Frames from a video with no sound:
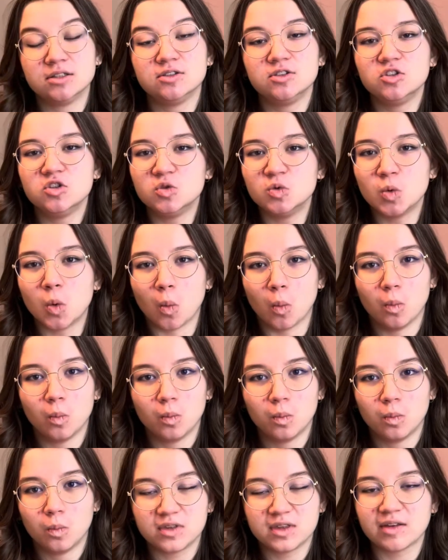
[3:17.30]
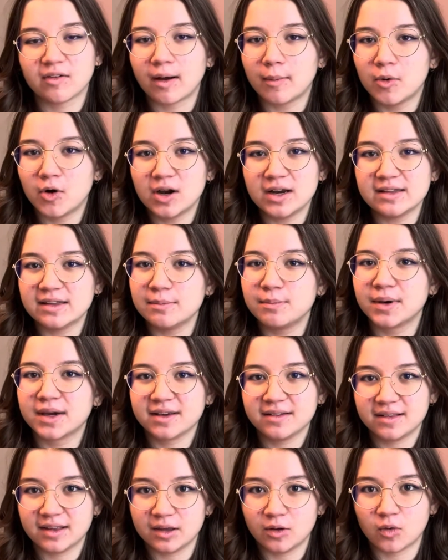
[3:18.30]
Non, c'était vraiment, elle était
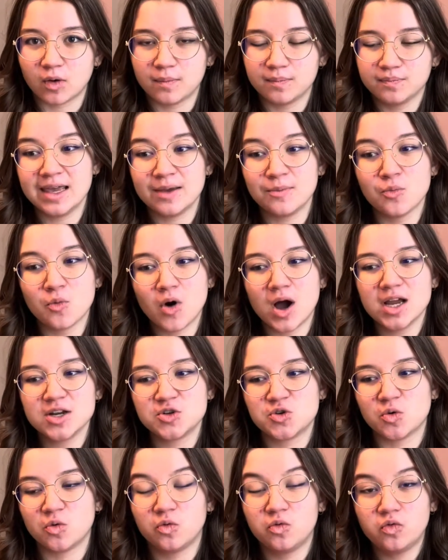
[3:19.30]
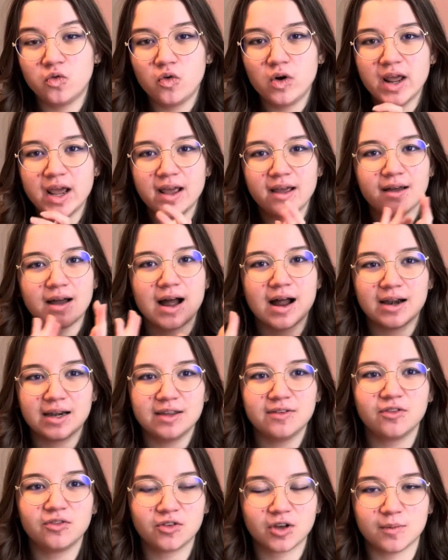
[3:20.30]
brisée quoi. Et moi, je voulais un
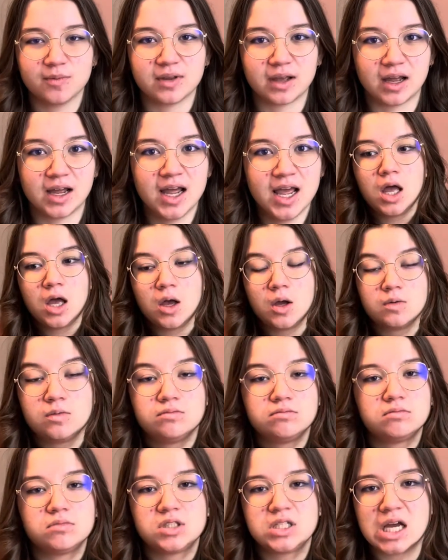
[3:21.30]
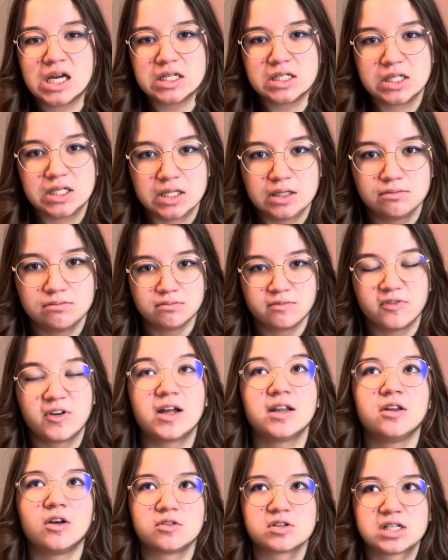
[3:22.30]
livre comme ça j'ai acheté.
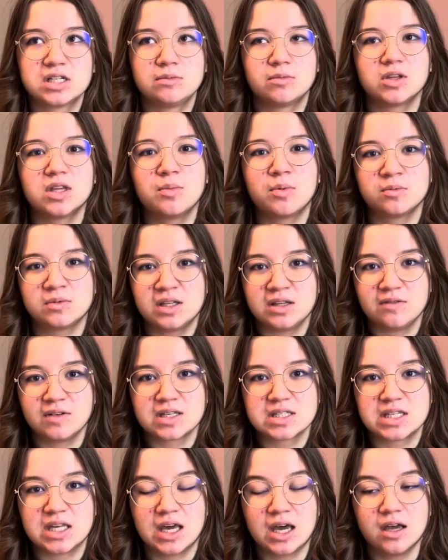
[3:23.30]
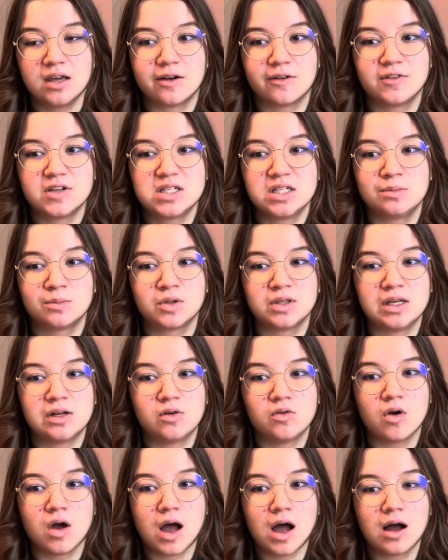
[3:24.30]
Enfin non, j'ai demandé pour mon anniversaire. En fait, j'ai demandé
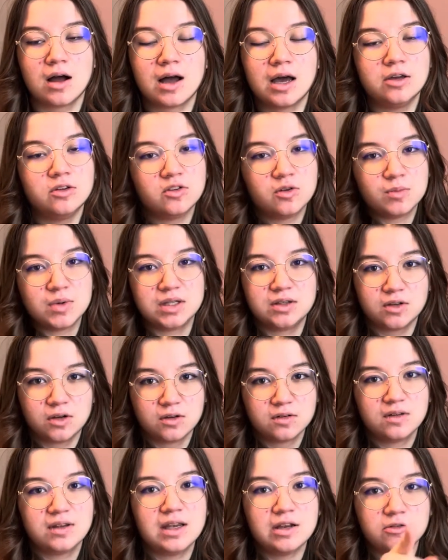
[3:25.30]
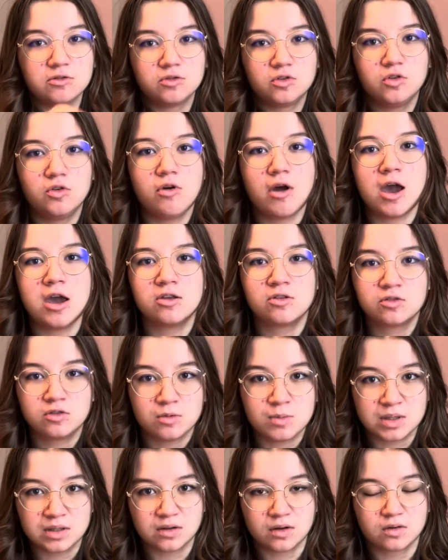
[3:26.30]
le 1 à une de mes tantes et le 2 à une autre de
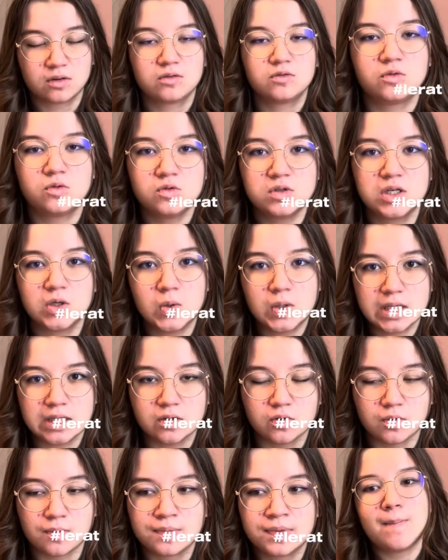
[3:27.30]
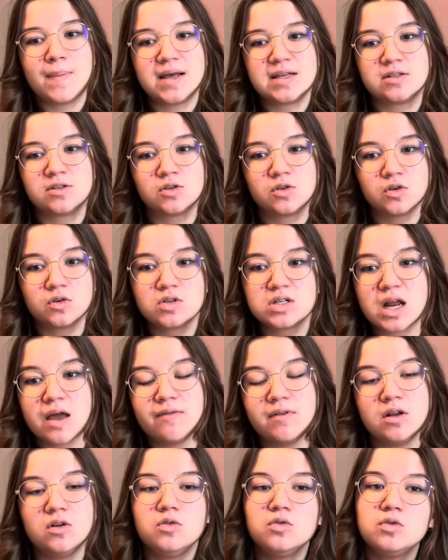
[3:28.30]
mes tantes. Du coup, j'ai eu les deux. Parce que
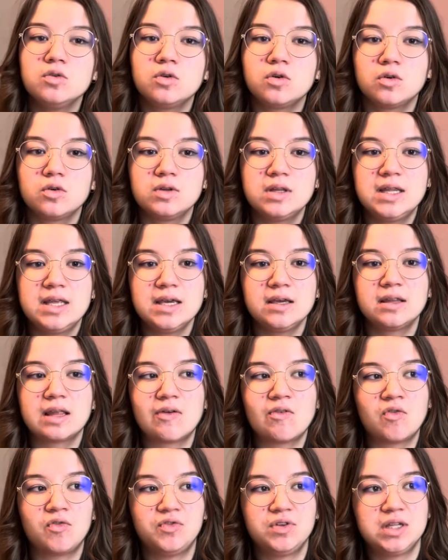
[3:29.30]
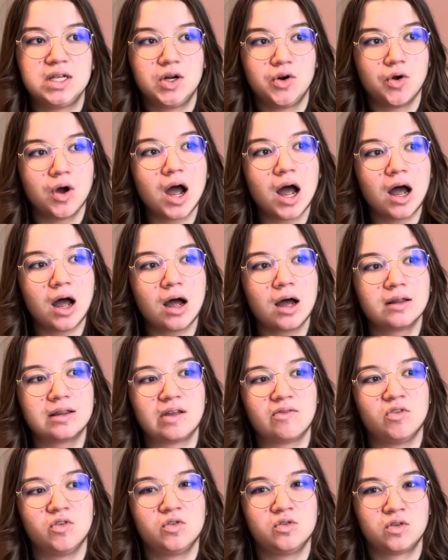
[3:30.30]
j'avais lu que dès que t'avais fini le 1,
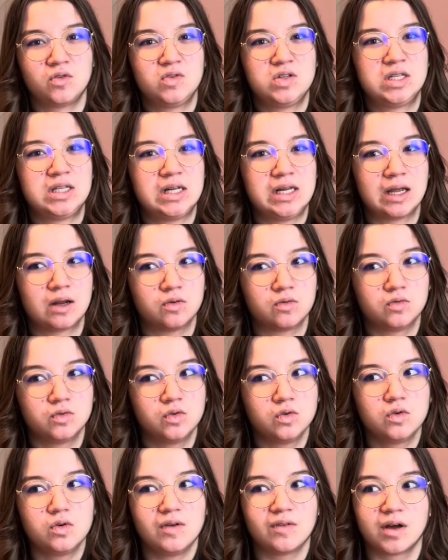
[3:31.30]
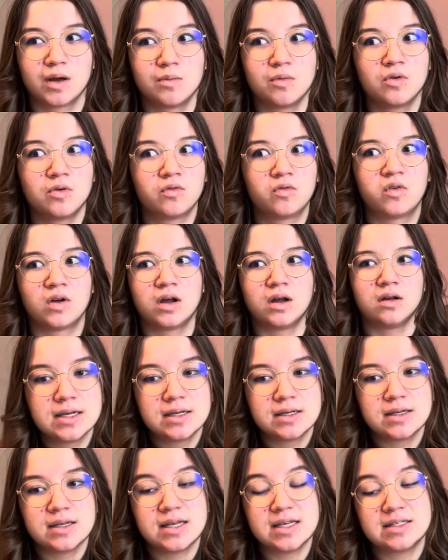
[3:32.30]
t'avais qu'une envie, c'était de lire le 2 et vraiment, enfin...
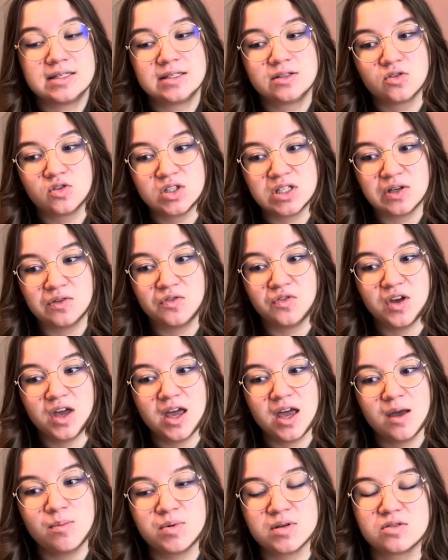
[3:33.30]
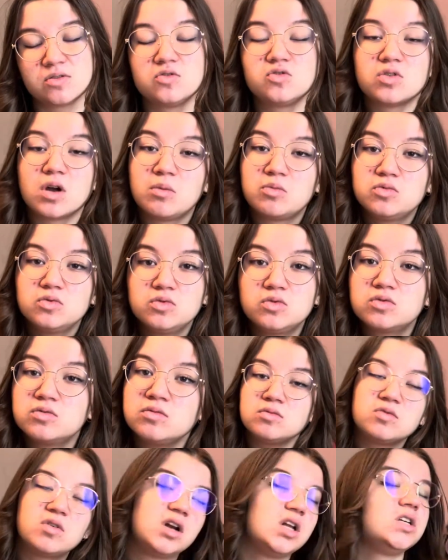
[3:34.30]
Et c'est ce que j'ai fait parce que je suis un mouton,
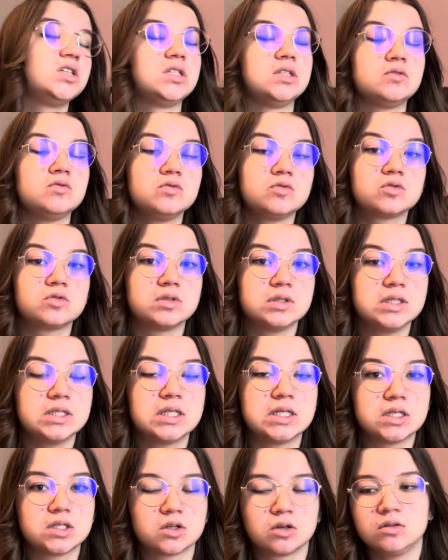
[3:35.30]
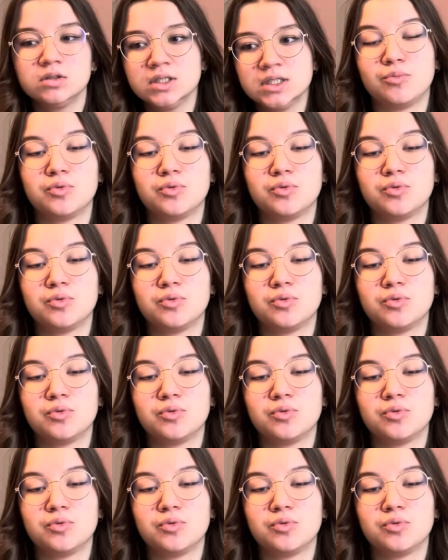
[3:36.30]
voilà, j'écoute ce que disent les gens.